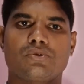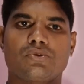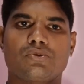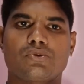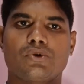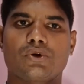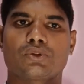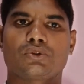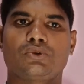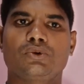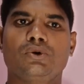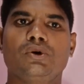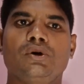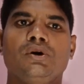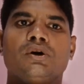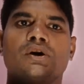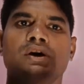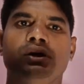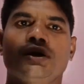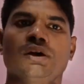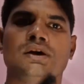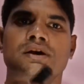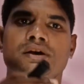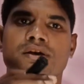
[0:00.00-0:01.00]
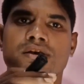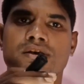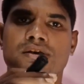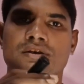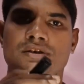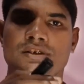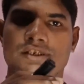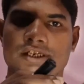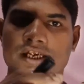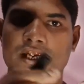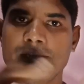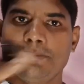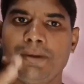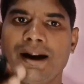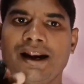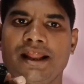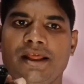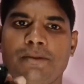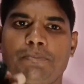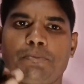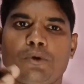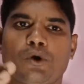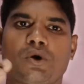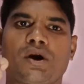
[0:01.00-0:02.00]
করত সেই
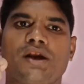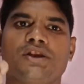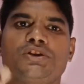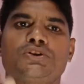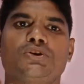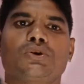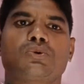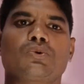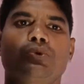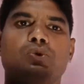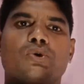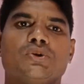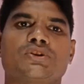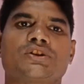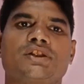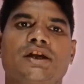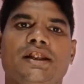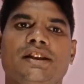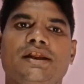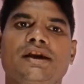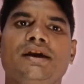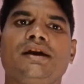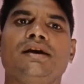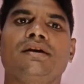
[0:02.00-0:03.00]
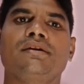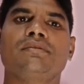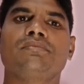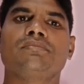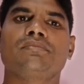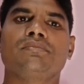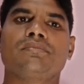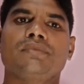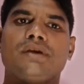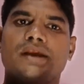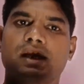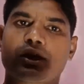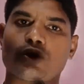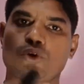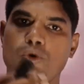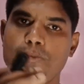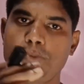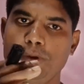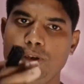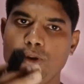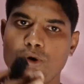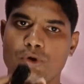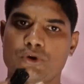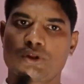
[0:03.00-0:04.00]
বাড়ির প্রকাশ্য কোন স্থানে এক
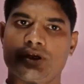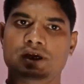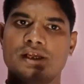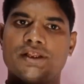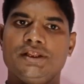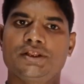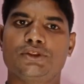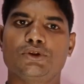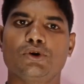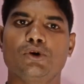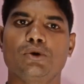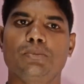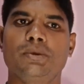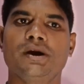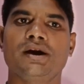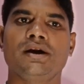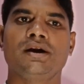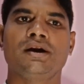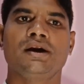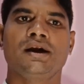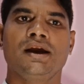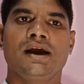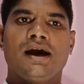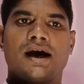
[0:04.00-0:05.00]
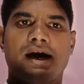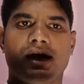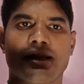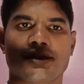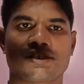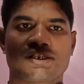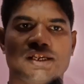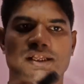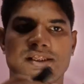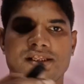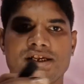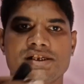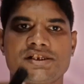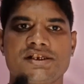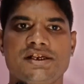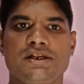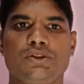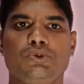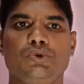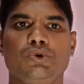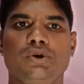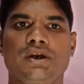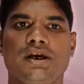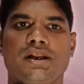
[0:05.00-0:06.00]
কপি লটকিয়ে দিতে হবে আর
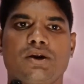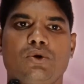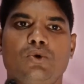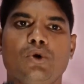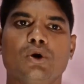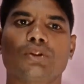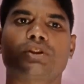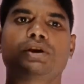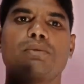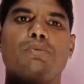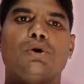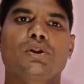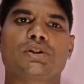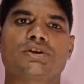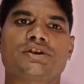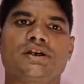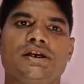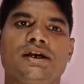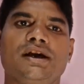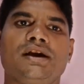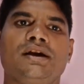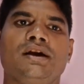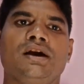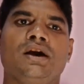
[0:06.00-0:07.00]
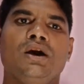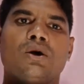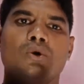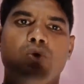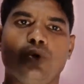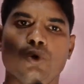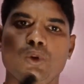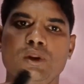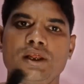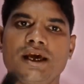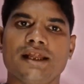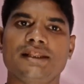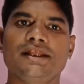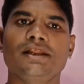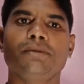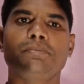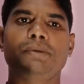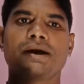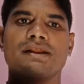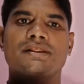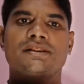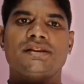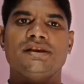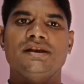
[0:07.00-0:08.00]
সাতাশির দুইয়ের গতে বলছে হুলিয়াদিন
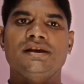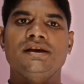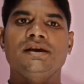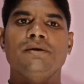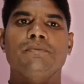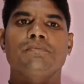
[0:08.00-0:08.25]
ব্যক্তি